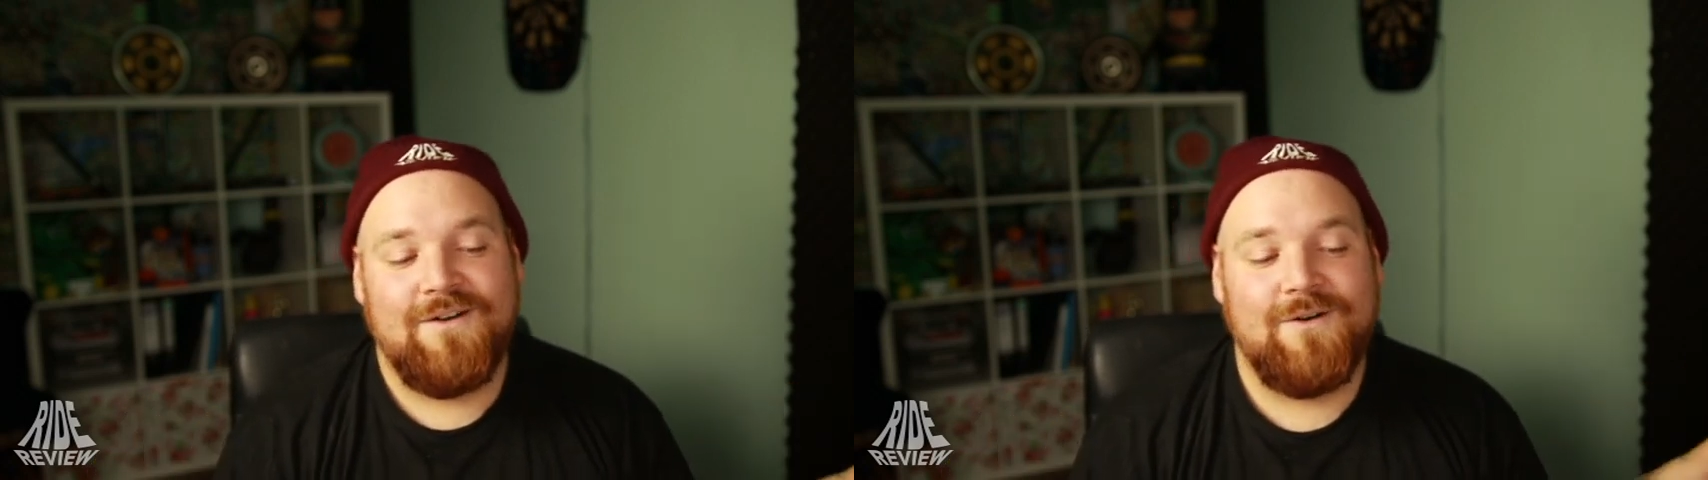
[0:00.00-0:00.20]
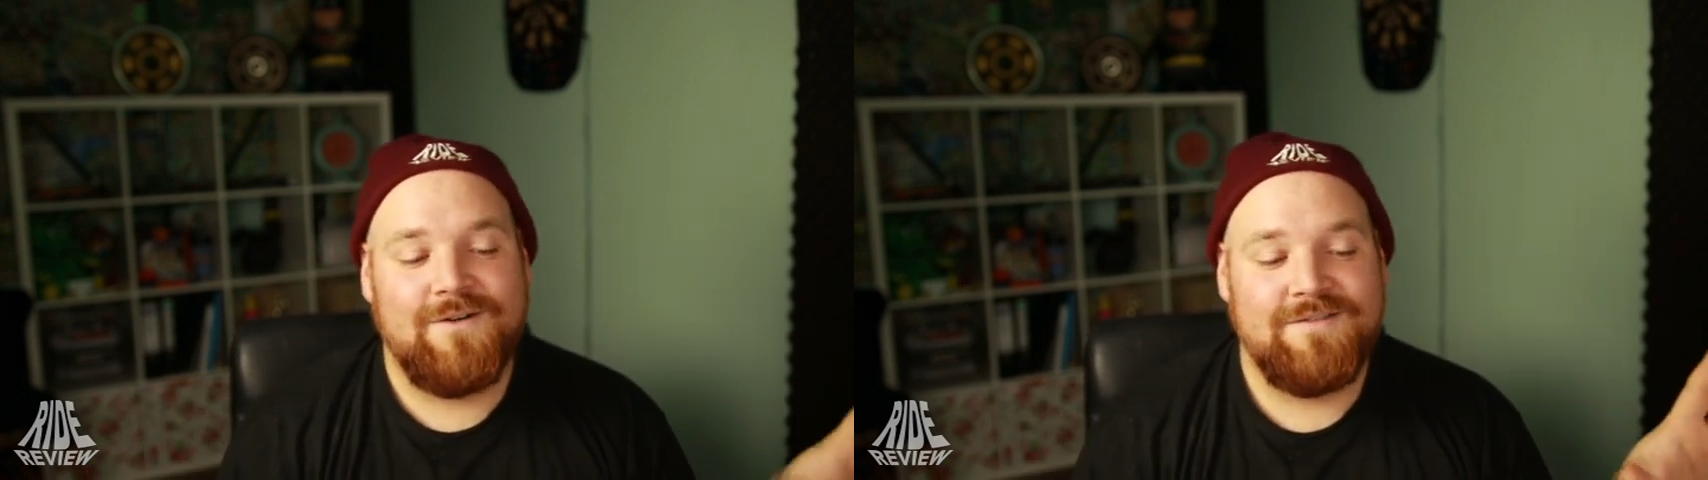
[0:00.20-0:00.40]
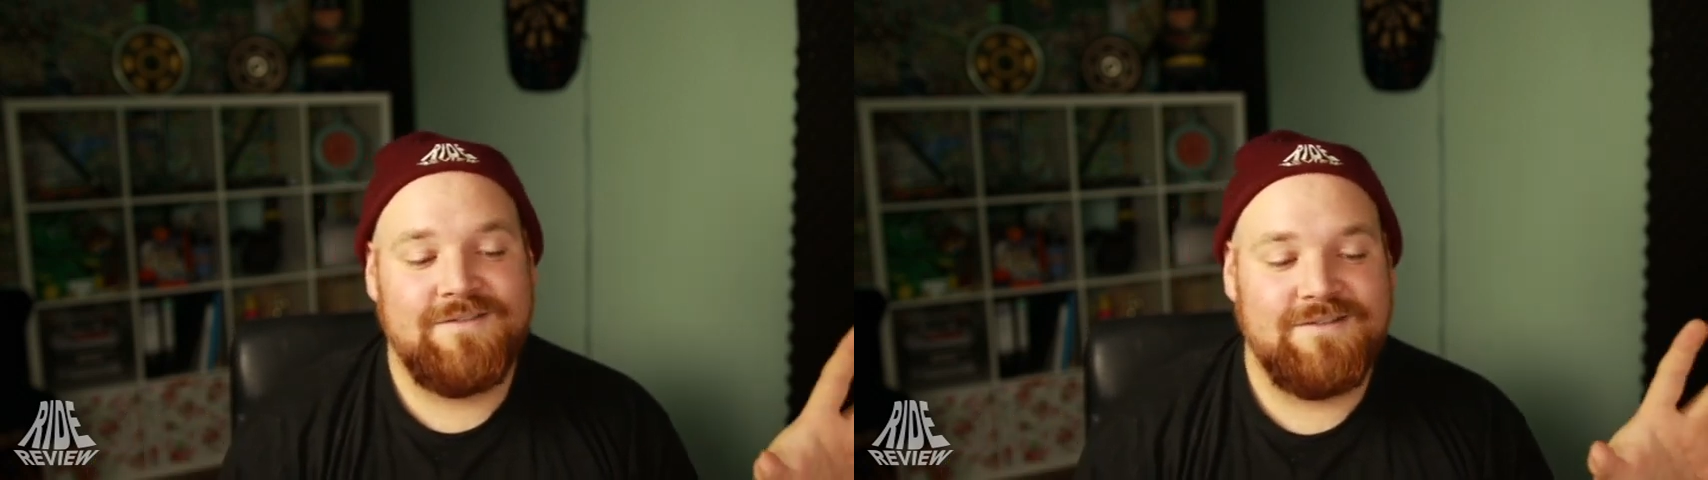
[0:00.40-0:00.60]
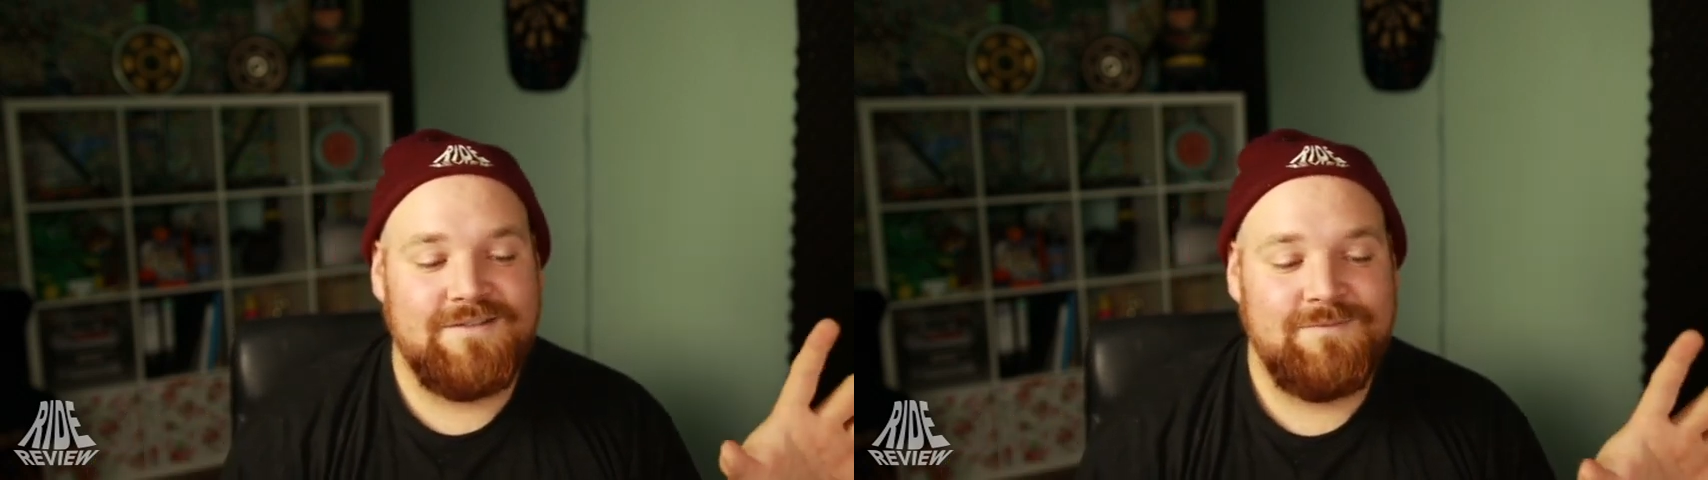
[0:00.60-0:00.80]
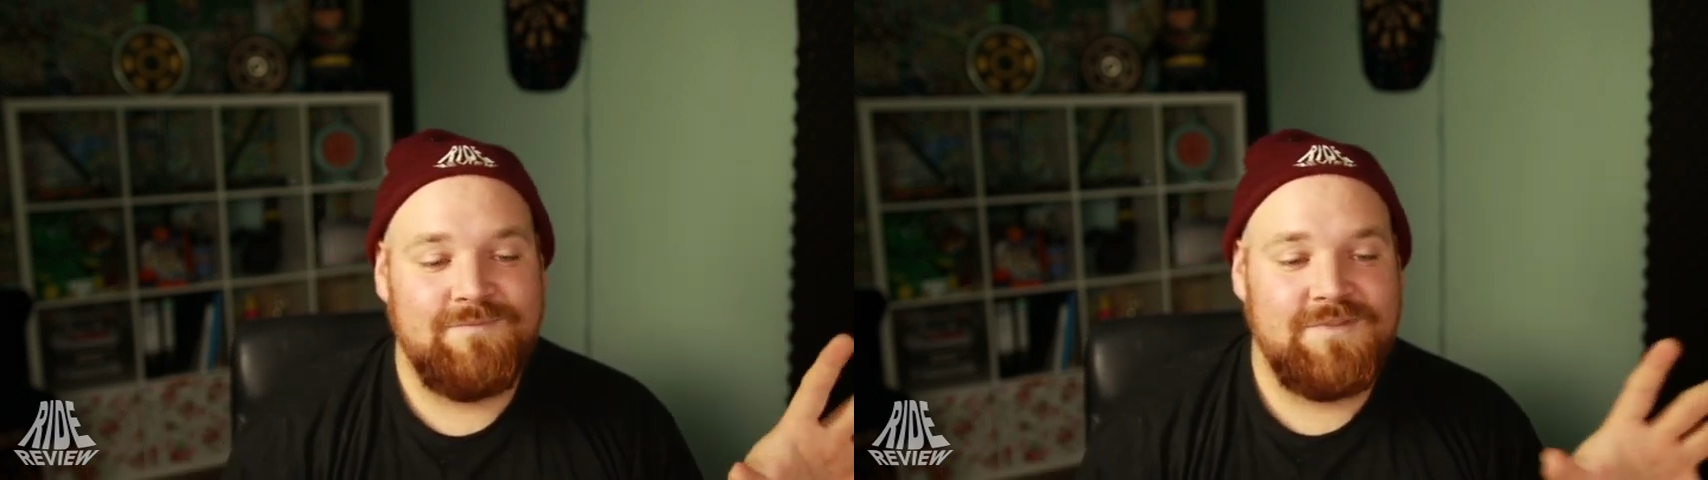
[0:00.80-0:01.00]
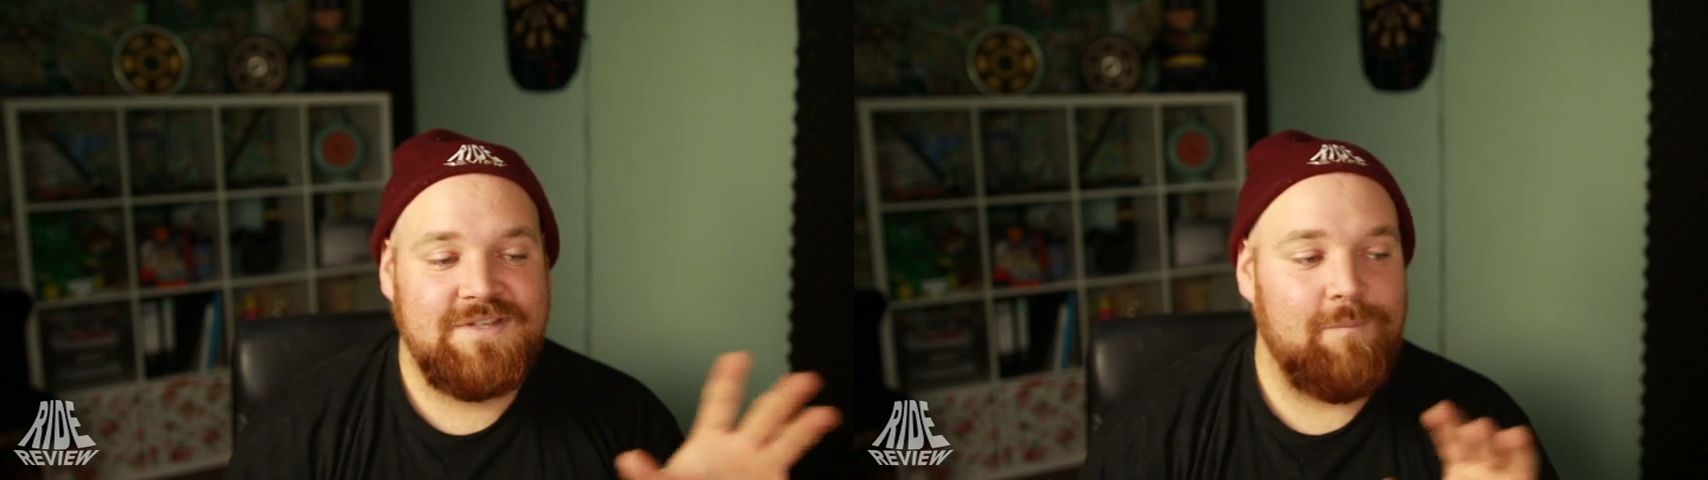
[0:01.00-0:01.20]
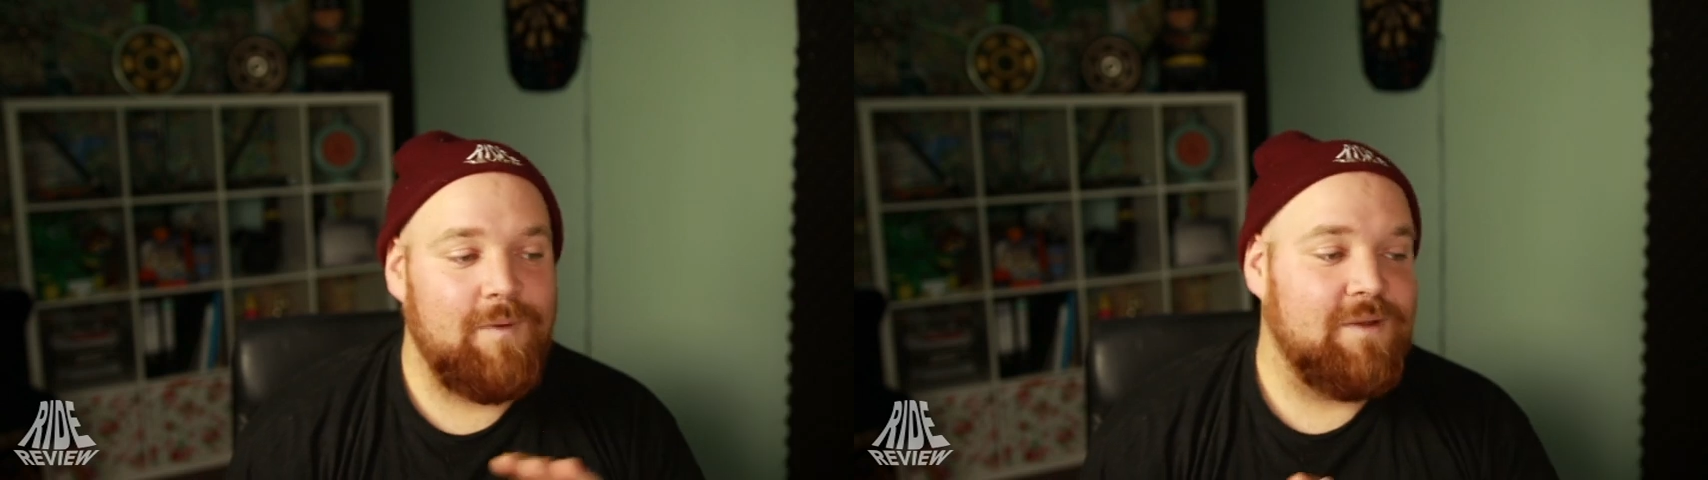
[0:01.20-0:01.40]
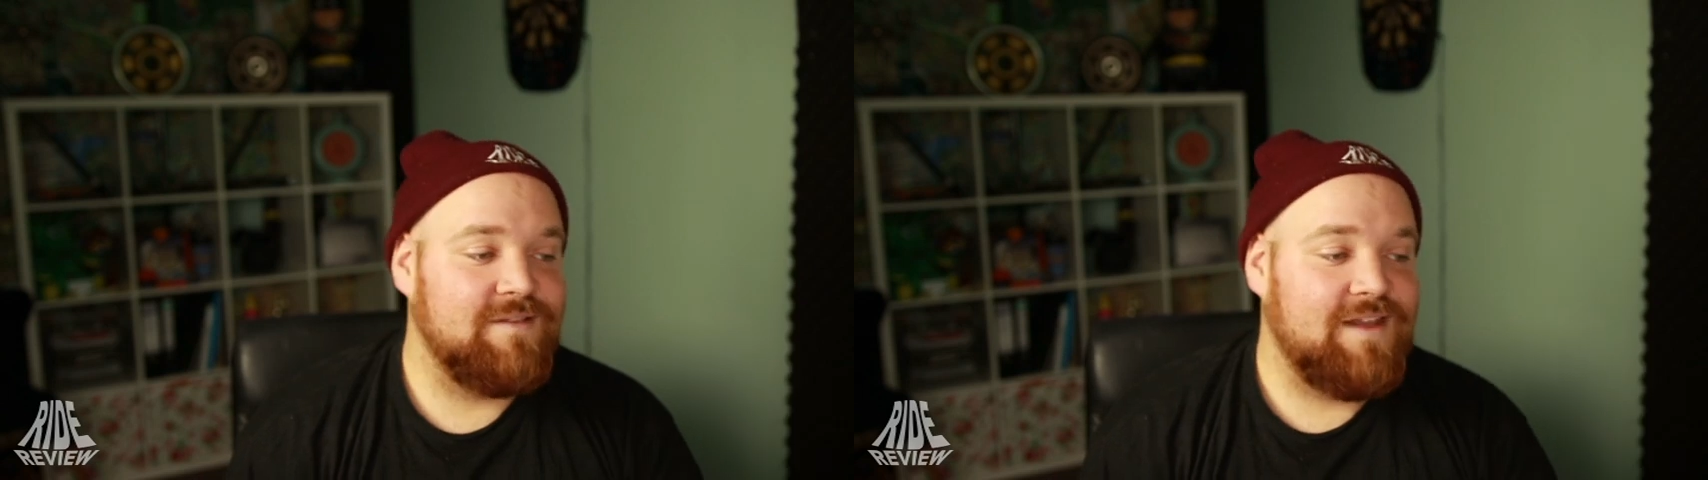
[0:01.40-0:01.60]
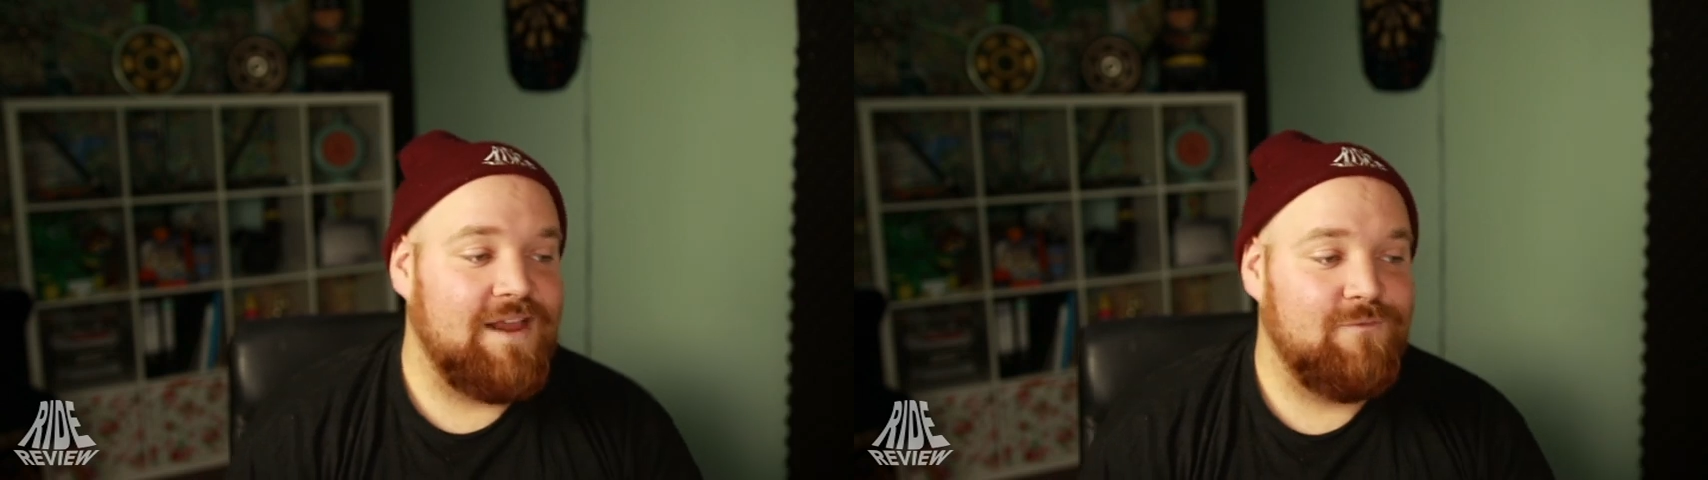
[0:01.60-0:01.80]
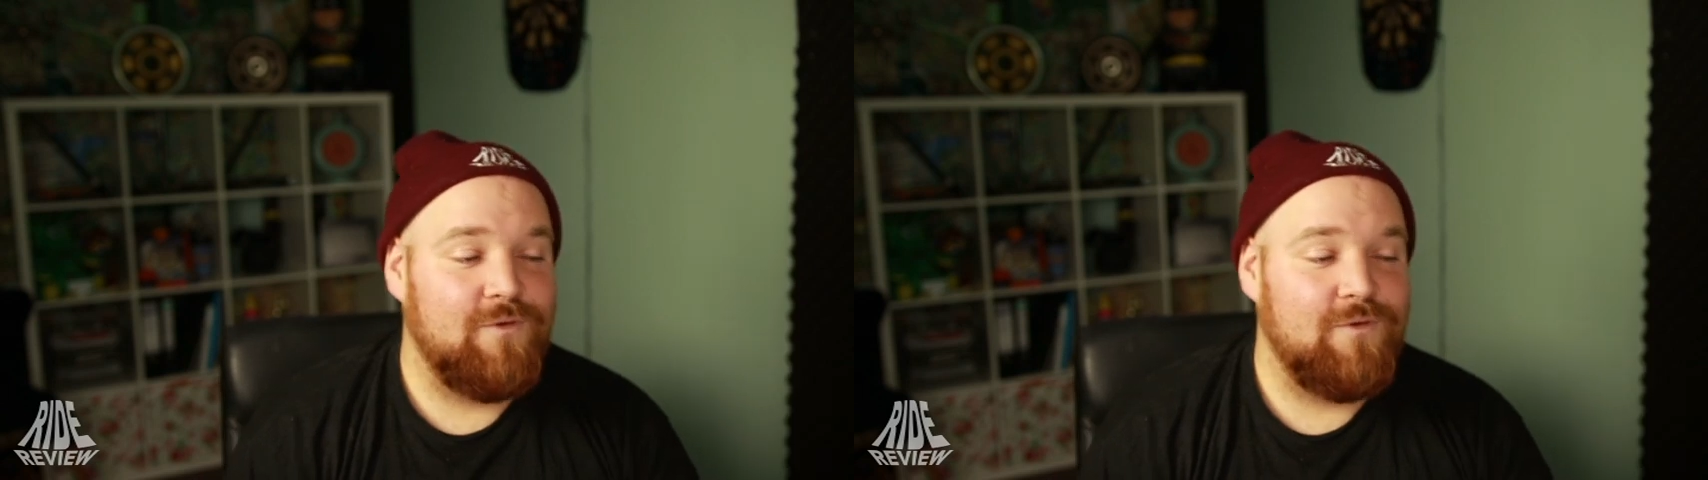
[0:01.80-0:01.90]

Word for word: Und ähm, ich habe aber jetzt keine